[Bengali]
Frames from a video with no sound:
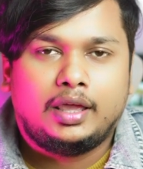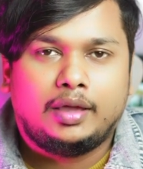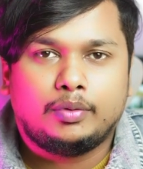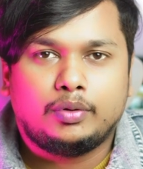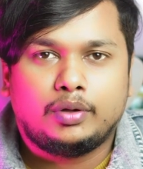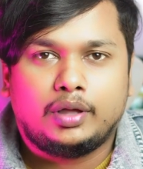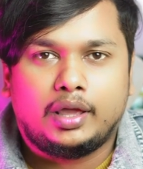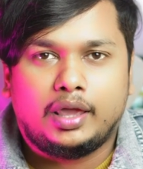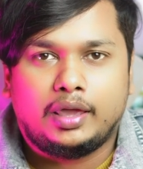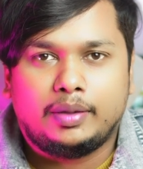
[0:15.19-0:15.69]

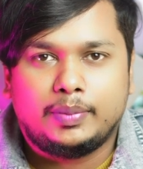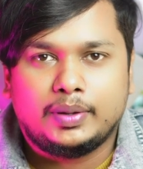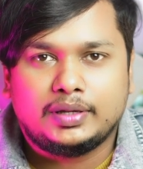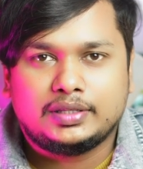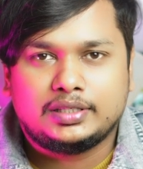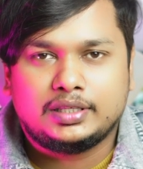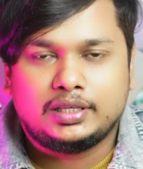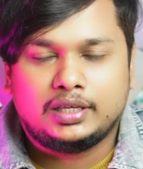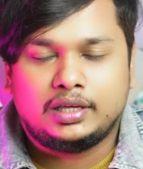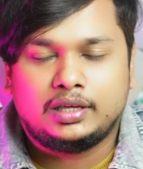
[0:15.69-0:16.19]
এবং এই
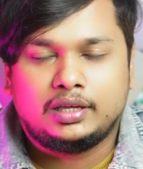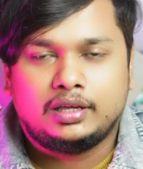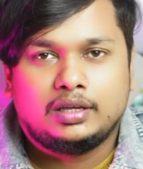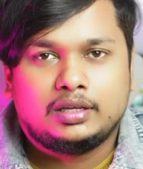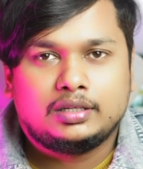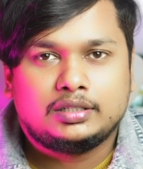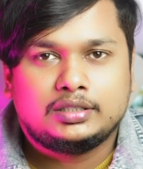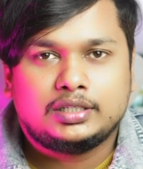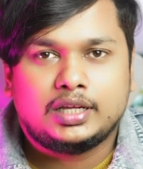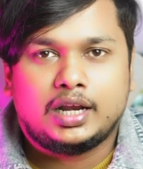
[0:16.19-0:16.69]
ব্যাচে
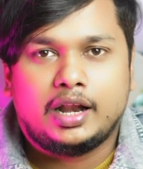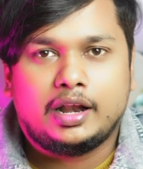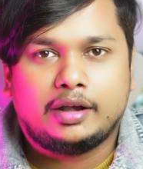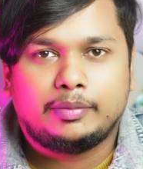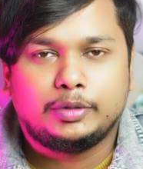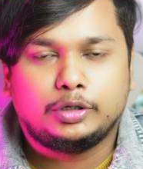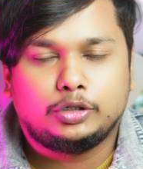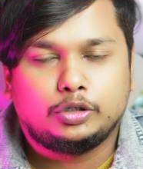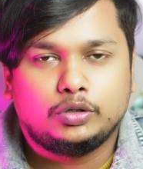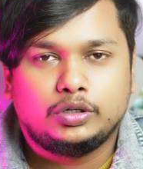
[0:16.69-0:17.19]
যারা
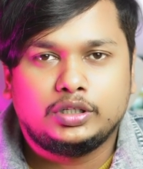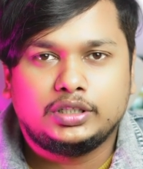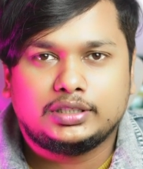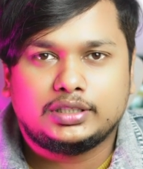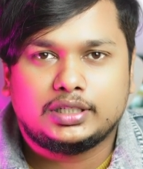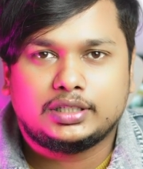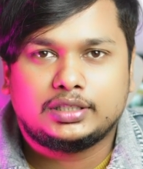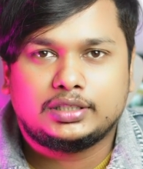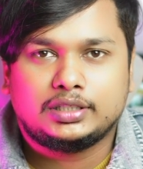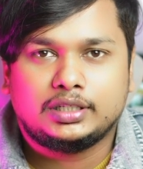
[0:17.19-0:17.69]
অ্যাডমিশন নিতে
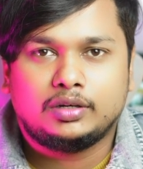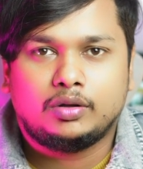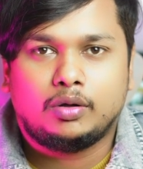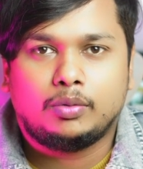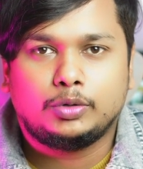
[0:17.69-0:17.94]
চাচ্ছেন